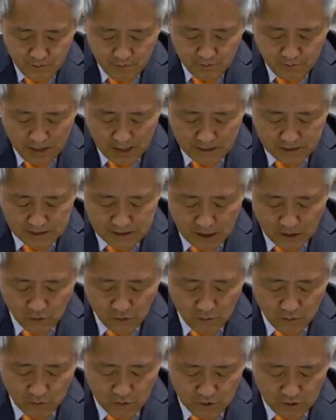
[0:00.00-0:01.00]
박사
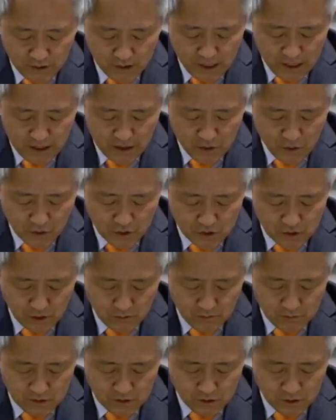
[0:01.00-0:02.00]
논문
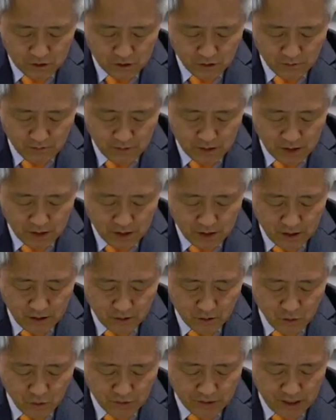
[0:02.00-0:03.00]
K옥션 미술경매
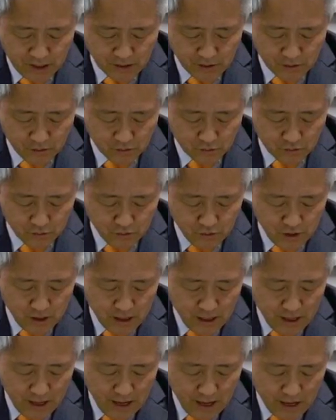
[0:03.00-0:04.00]
동양연구
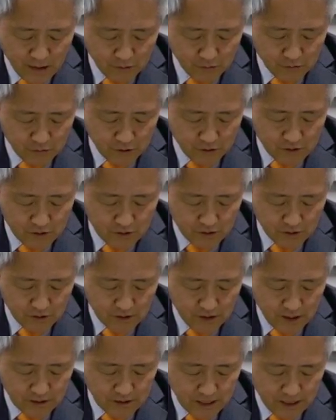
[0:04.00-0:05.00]

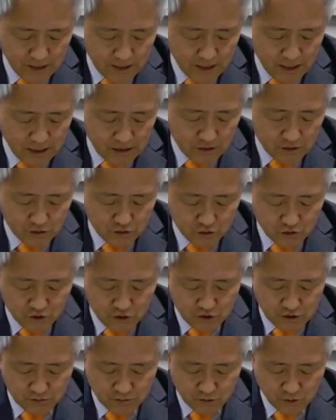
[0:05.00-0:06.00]
한국근현대 작가를
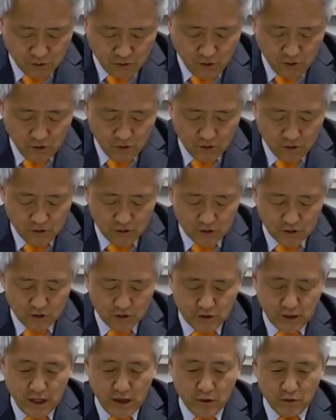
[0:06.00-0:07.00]
중심으로
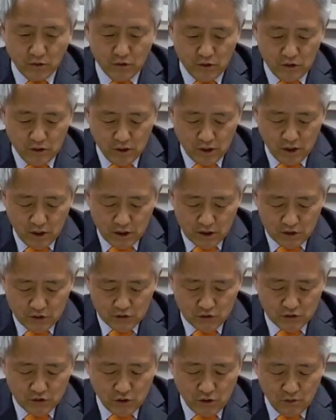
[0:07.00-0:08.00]
그 내용을
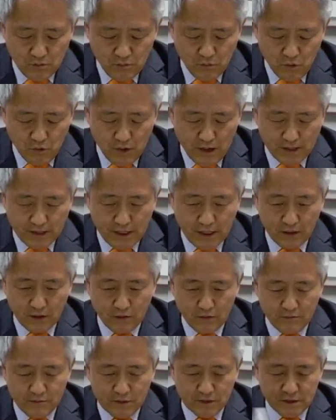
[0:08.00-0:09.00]
수정 보완하
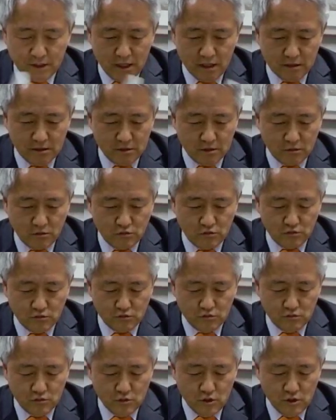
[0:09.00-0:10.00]
겁니다. 그래서
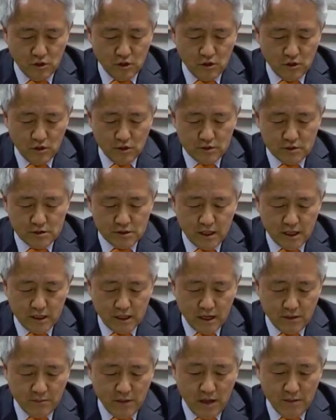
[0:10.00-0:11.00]
두
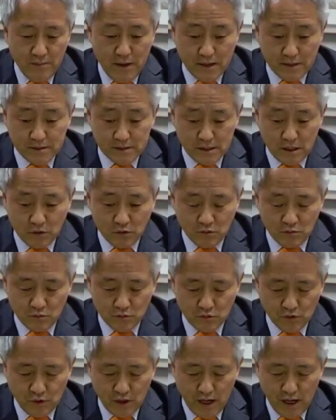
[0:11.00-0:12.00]
사람의 박사
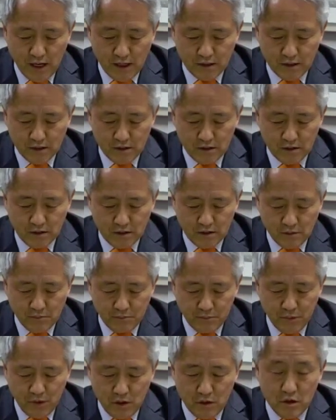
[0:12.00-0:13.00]
논문과
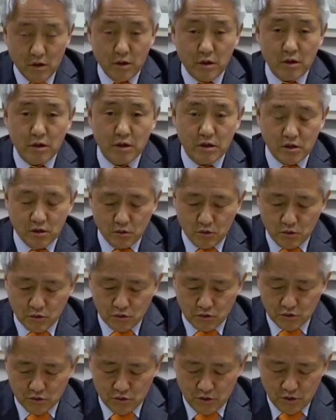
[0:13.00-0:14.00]
특별
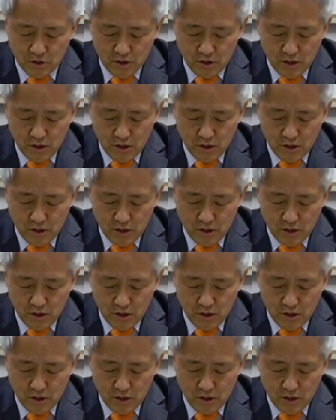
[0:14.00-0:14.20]
기고로는